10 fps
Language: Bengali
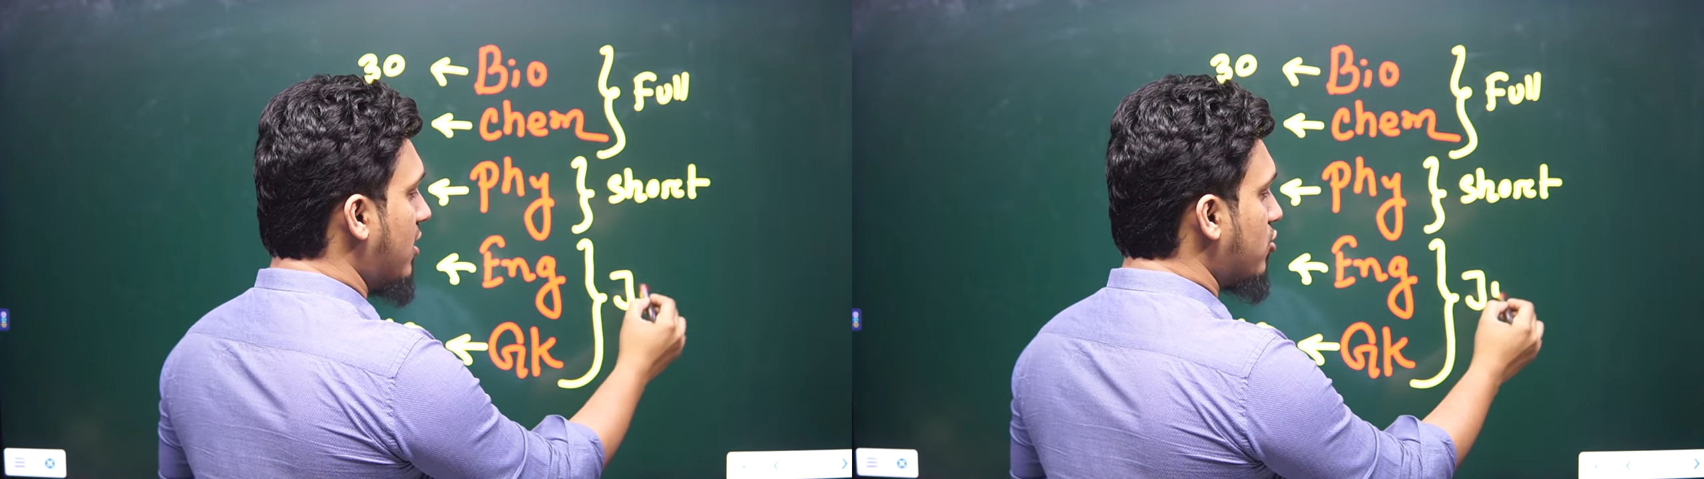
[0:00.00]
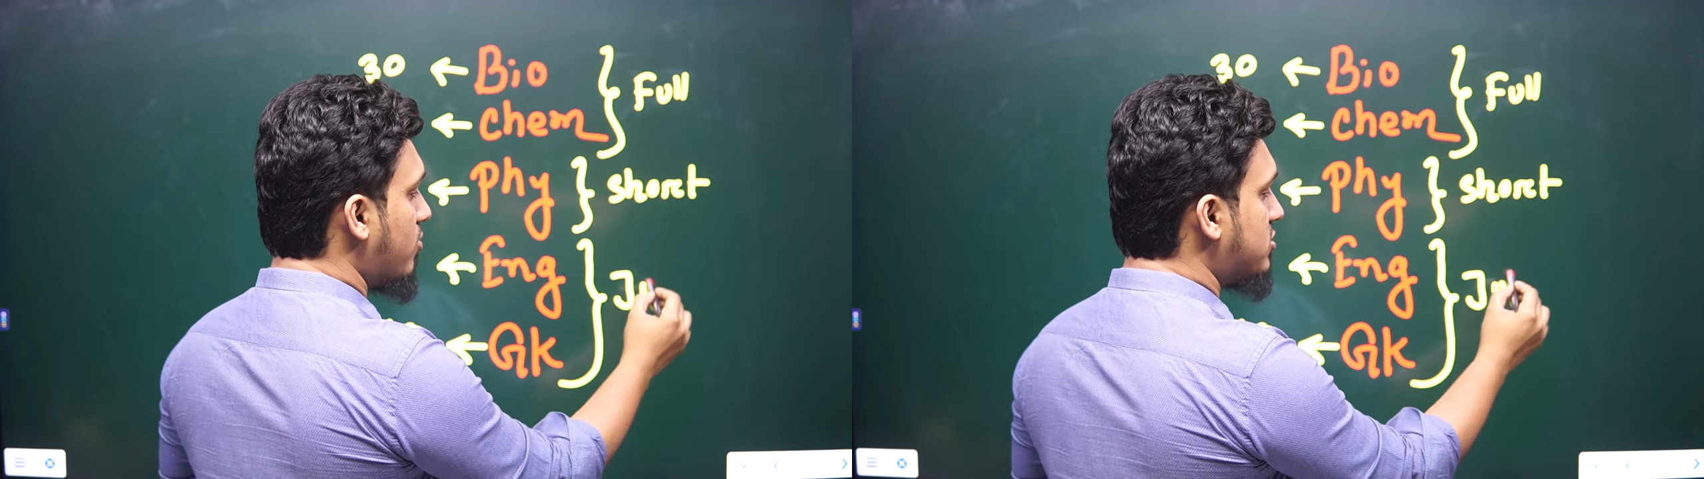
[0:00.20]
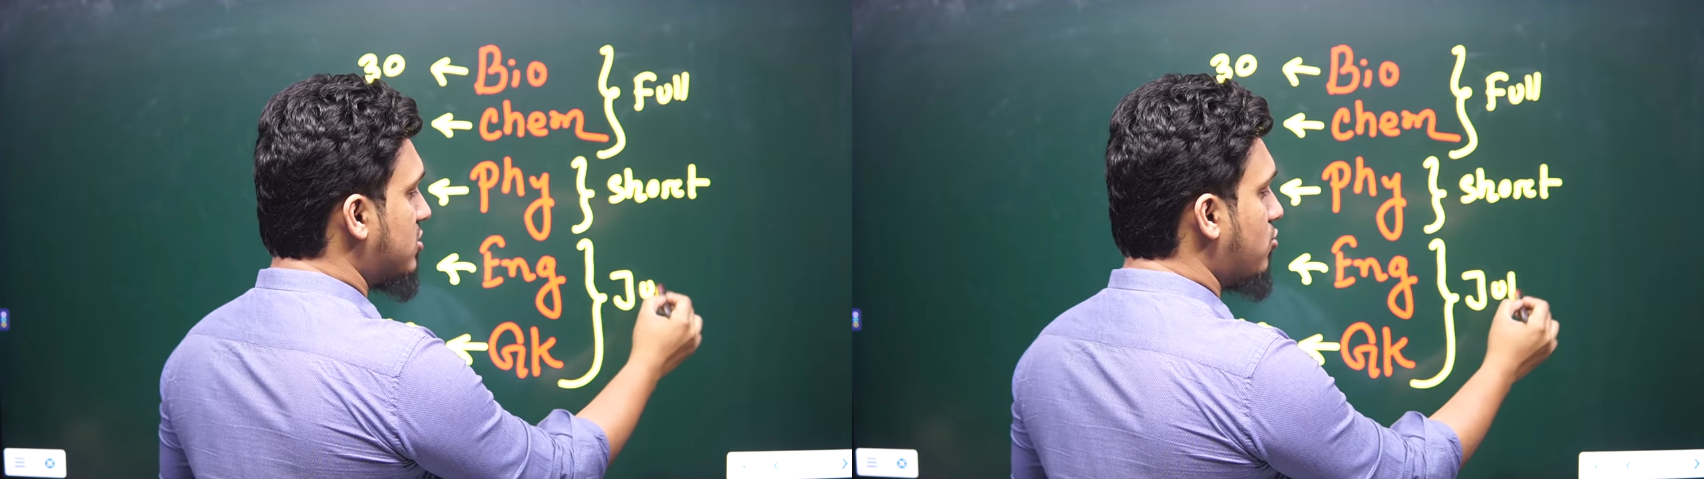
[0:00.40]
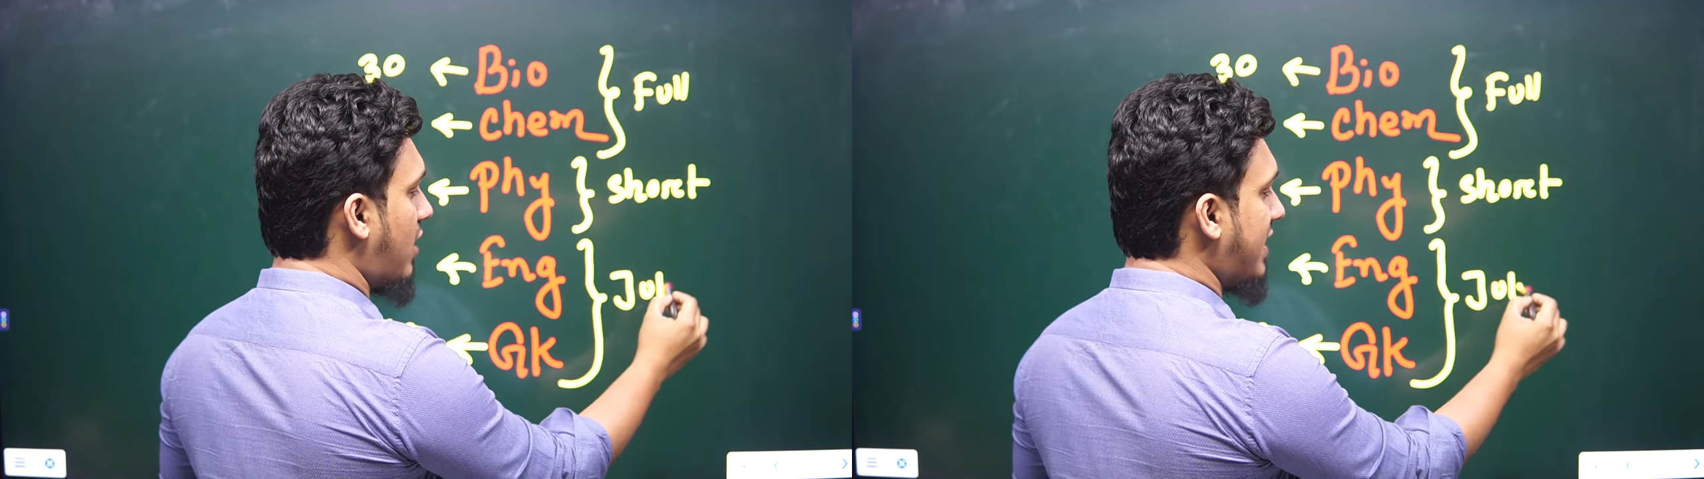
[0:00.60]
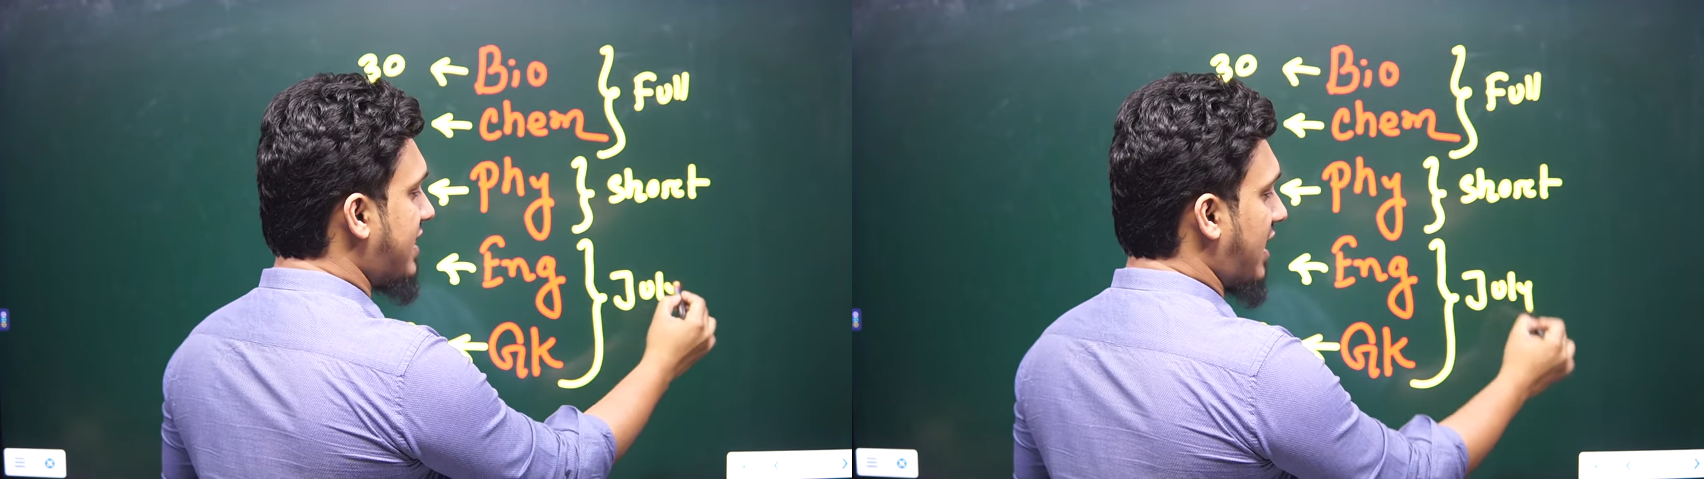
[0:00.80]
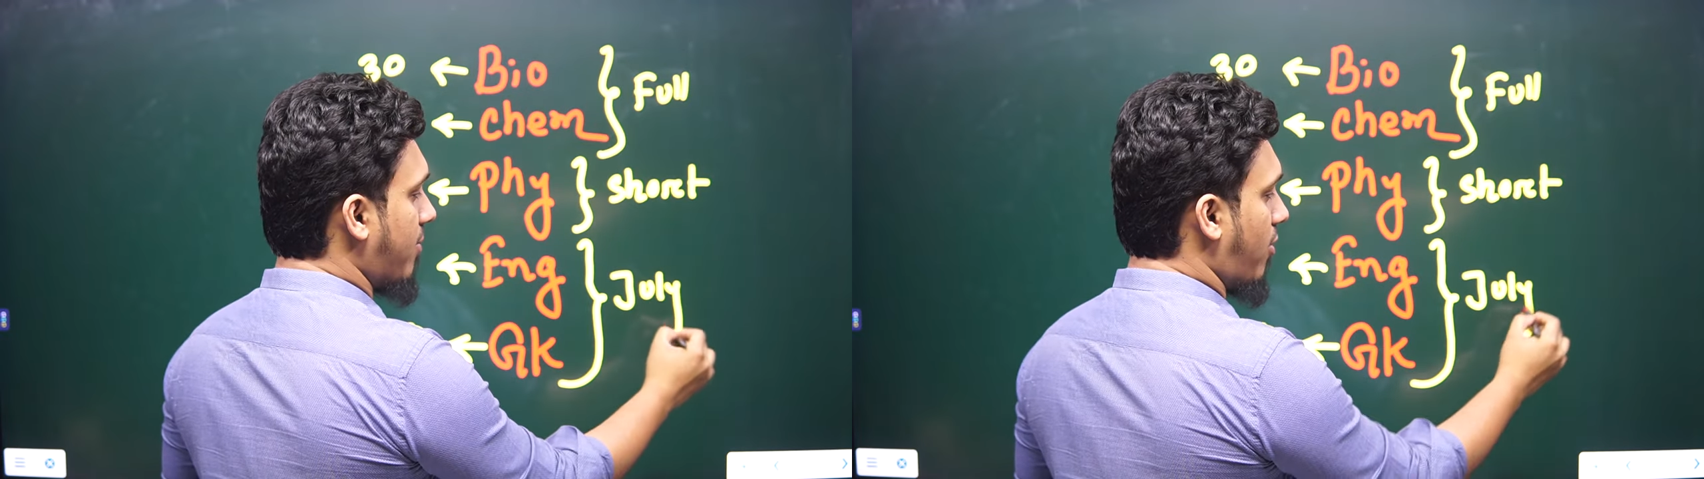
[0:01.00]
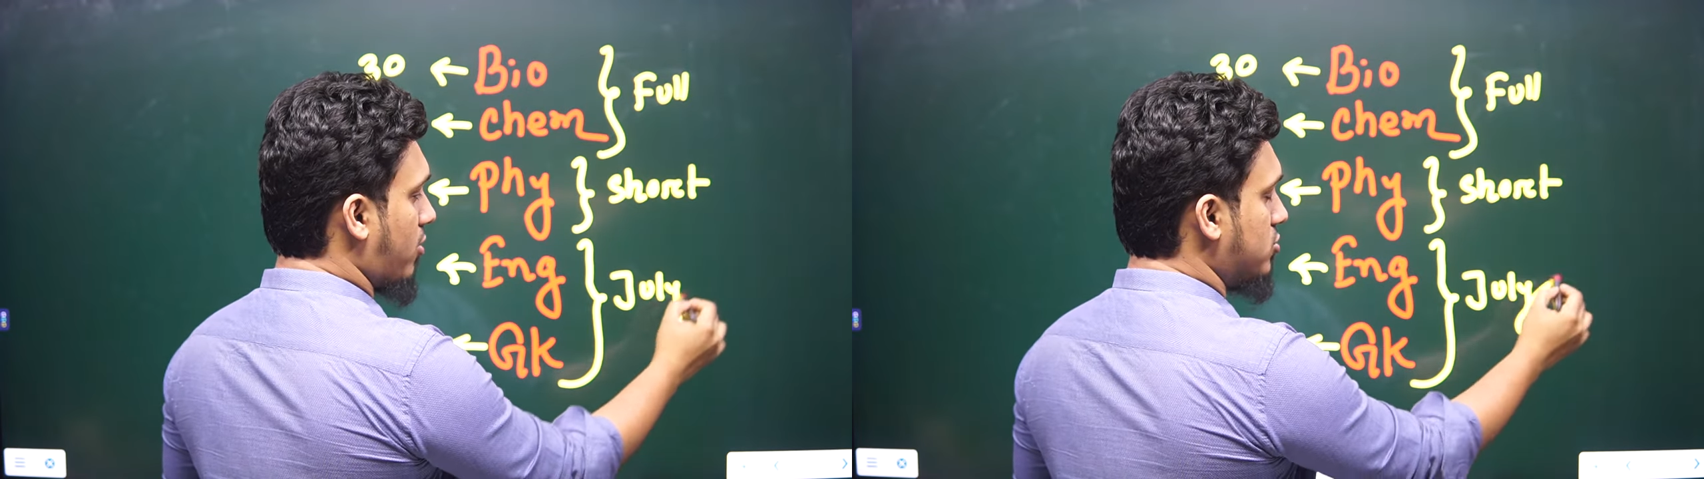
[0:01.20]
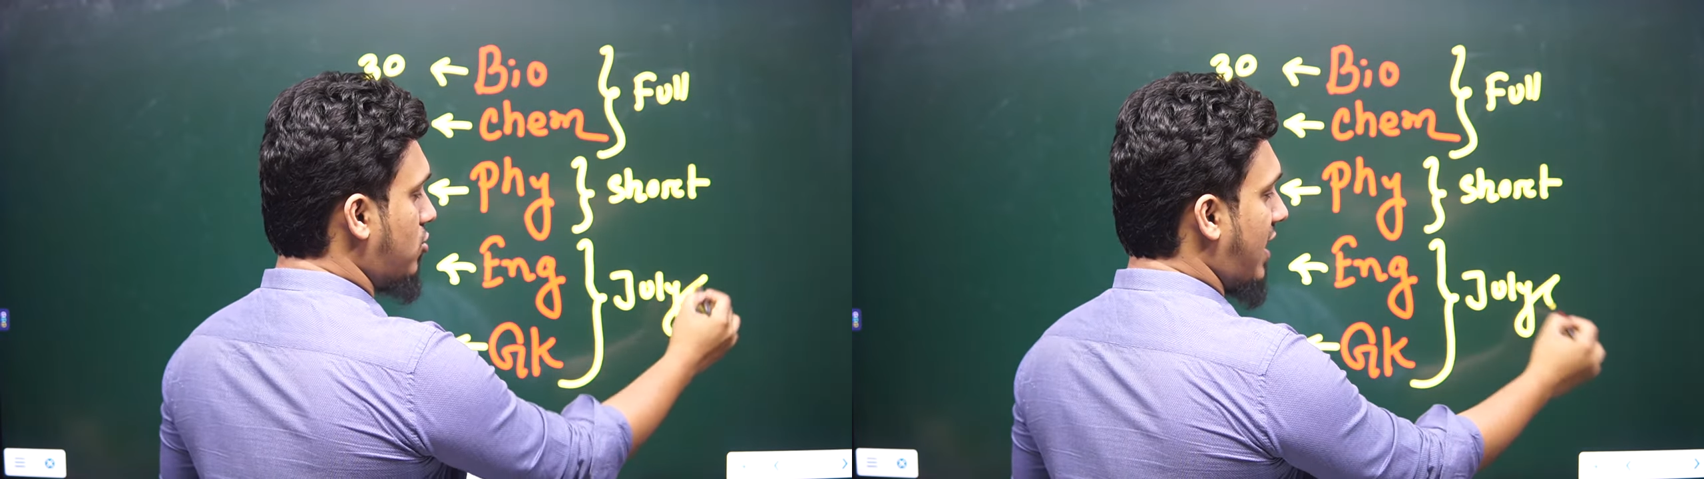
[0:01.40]
তুমি হচ্ছে জুলাই থেকে পড়ো
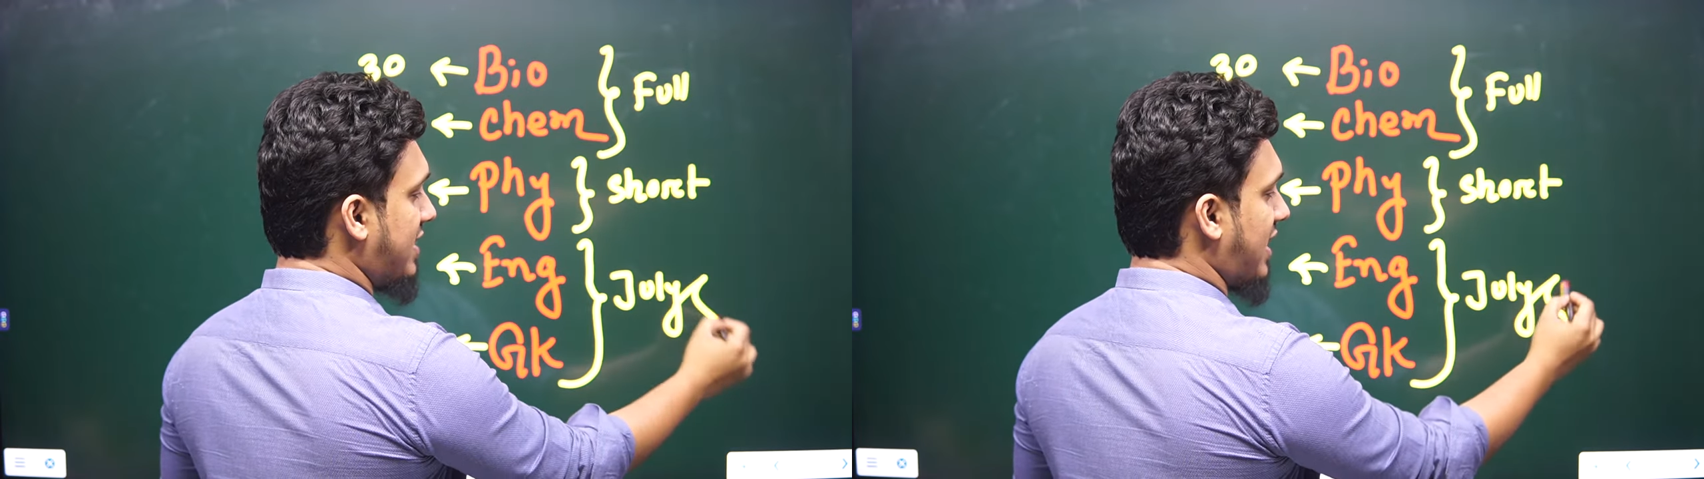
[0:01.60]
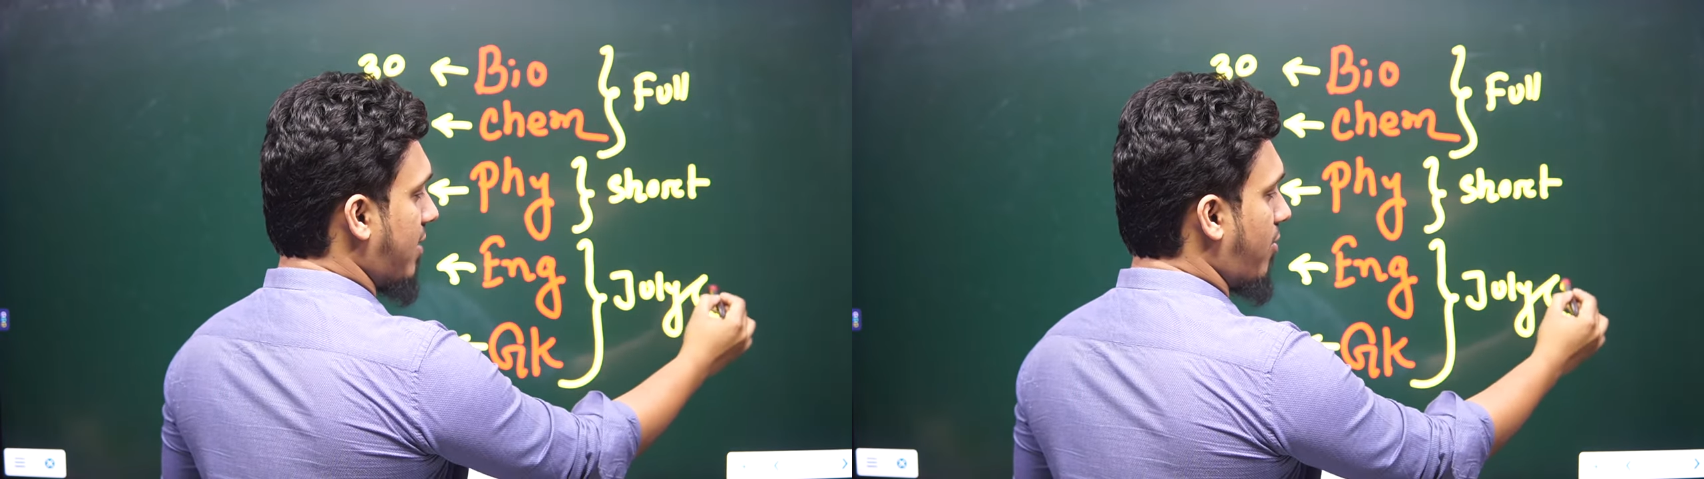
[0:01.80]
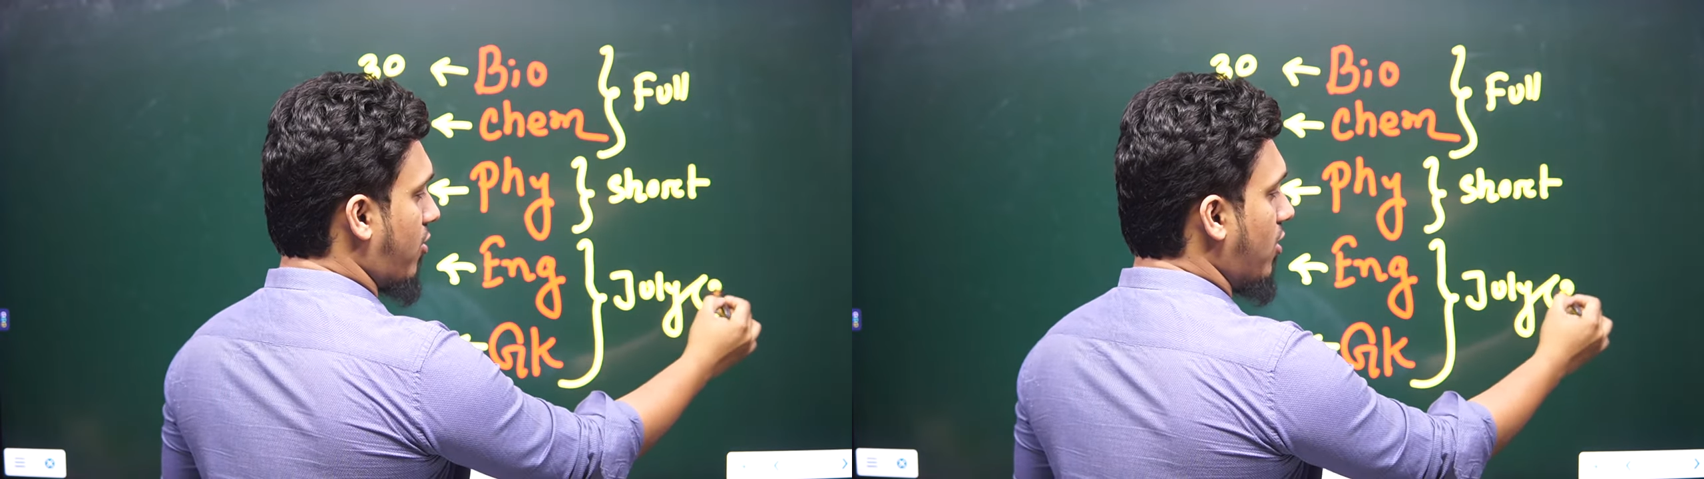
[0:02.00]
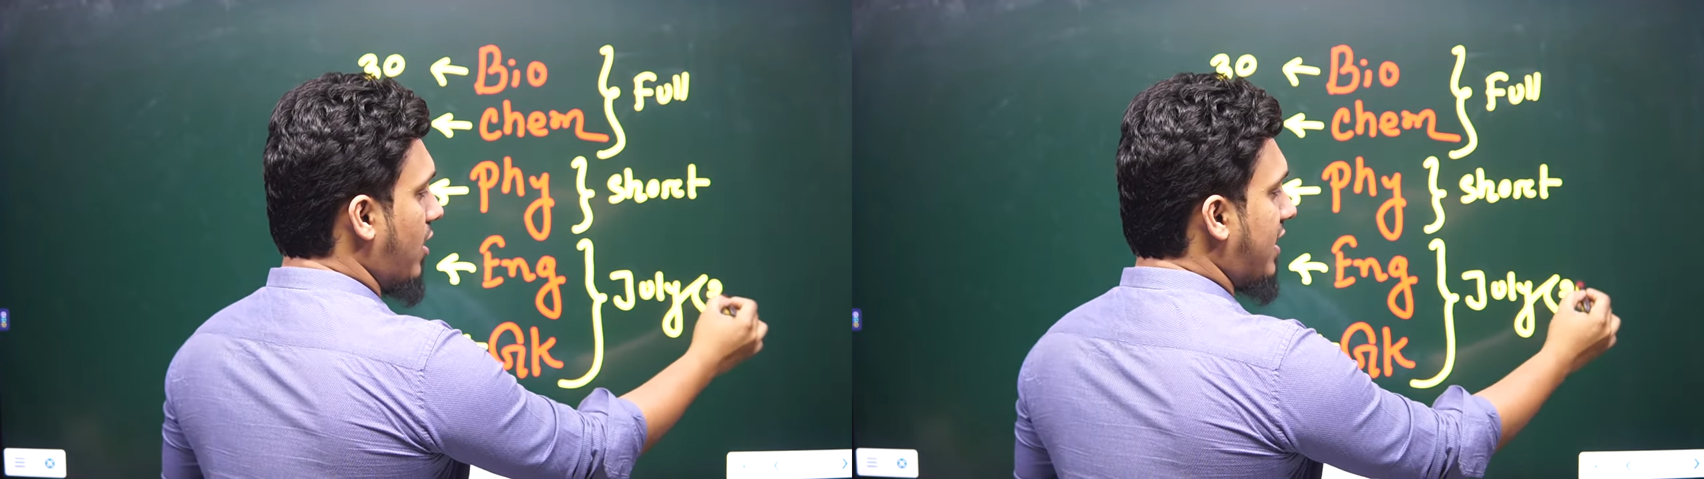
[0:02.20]
জুলাই থেকে পড়ো